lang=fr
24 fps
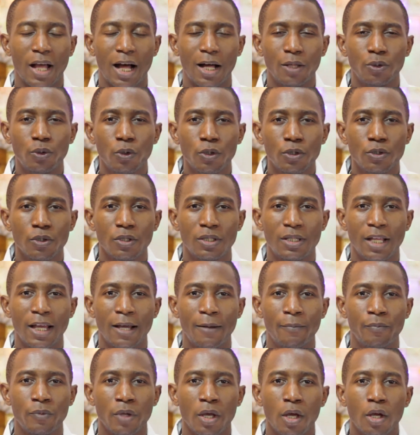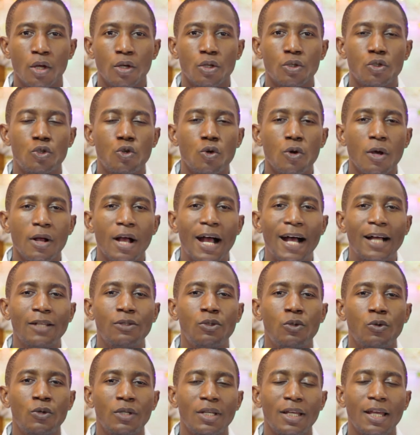En d'autres termes, Dieu a
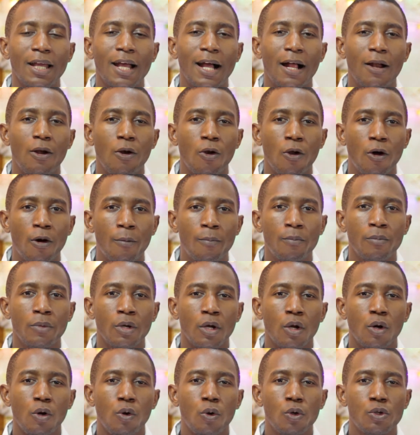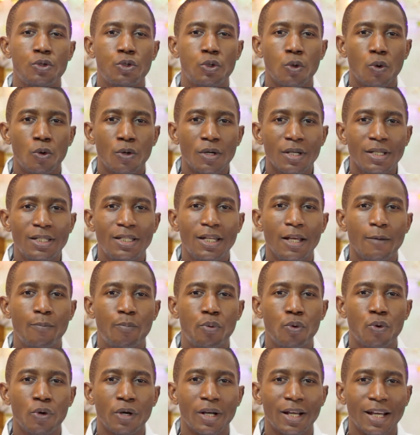donné à l'homme l'autorité
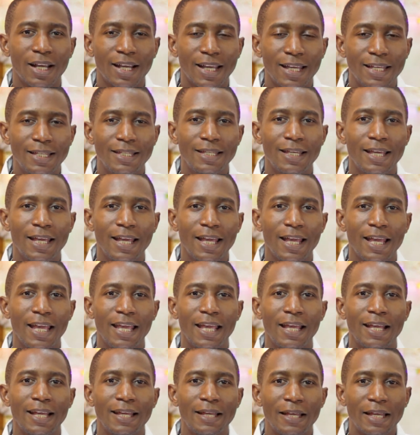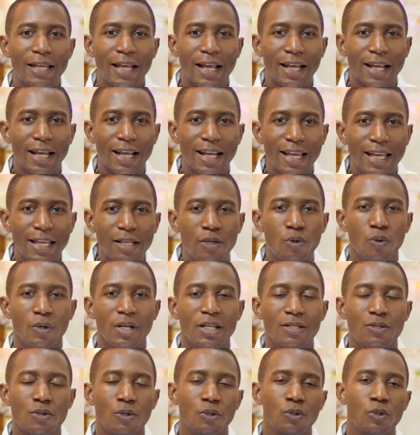pour régner et
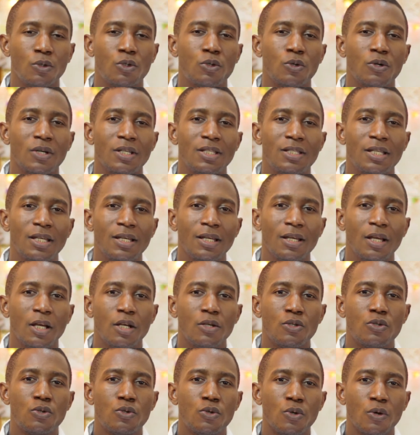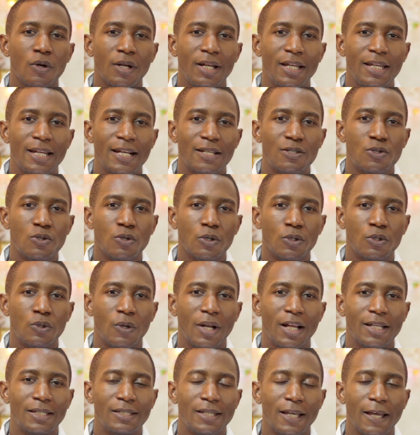réguler son autorité sur les nations de
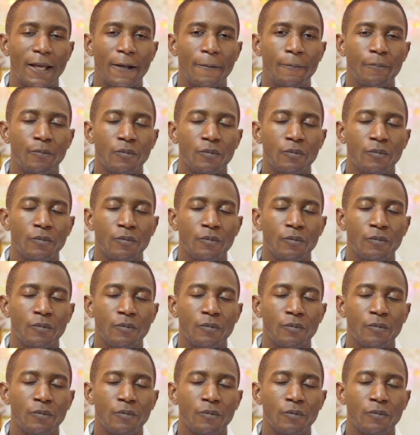la terre.